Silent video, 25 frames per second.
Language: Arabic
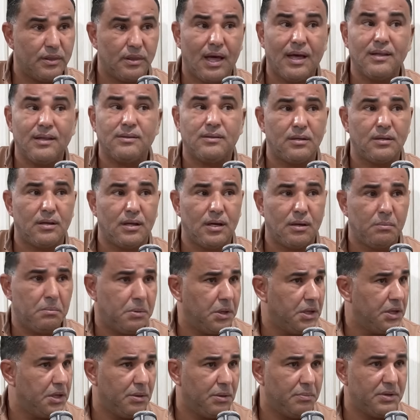حتى طلب
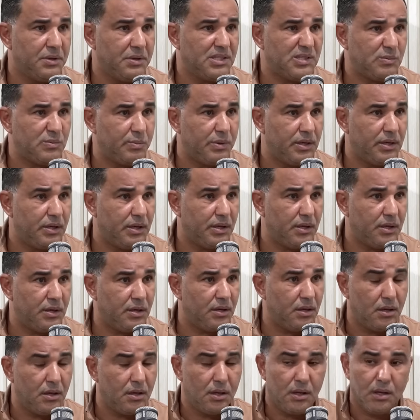انا بالنسبه لي
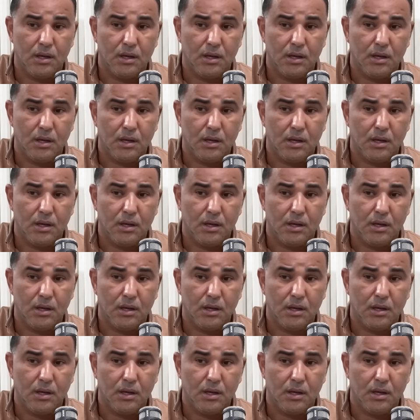انا